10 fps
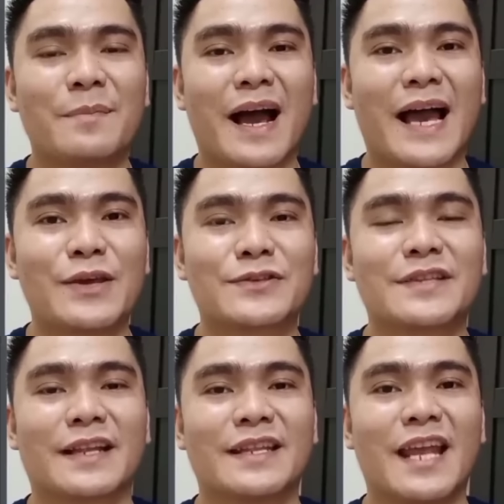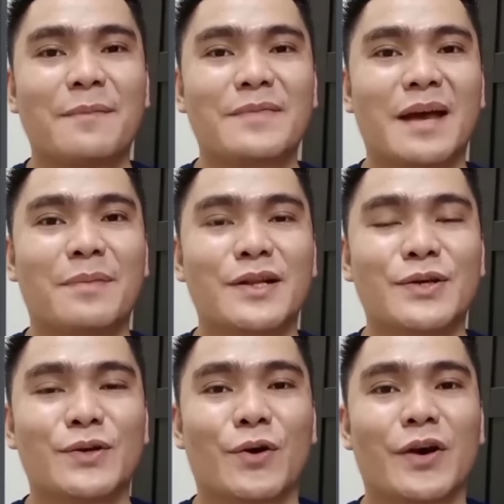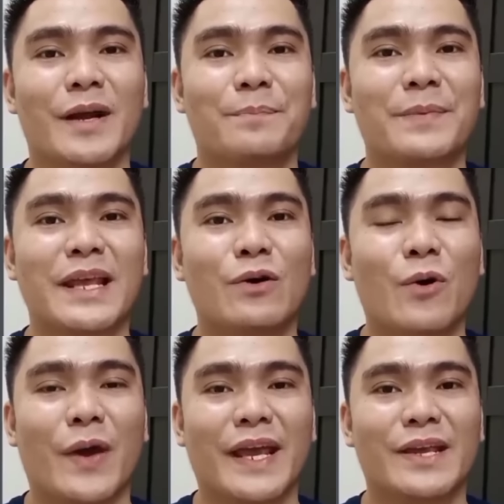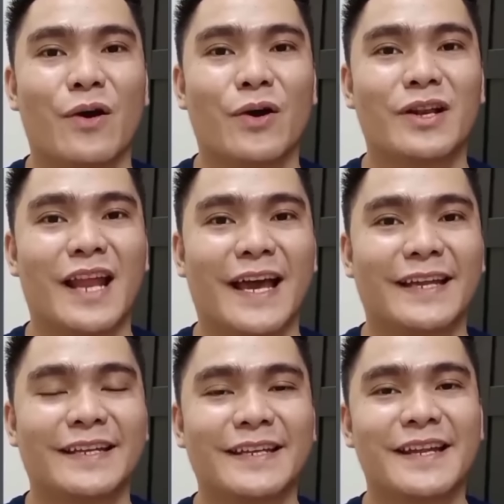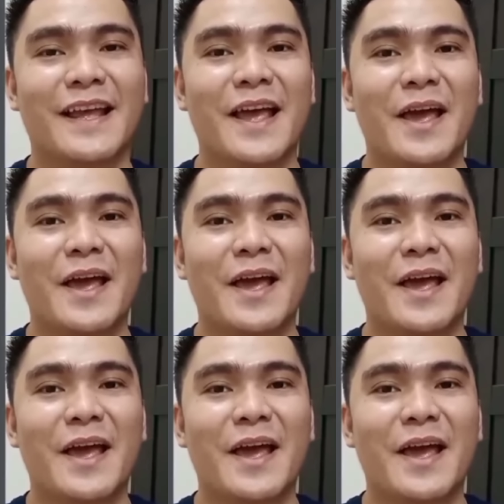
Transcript: maayos ng DMW or ng POA online.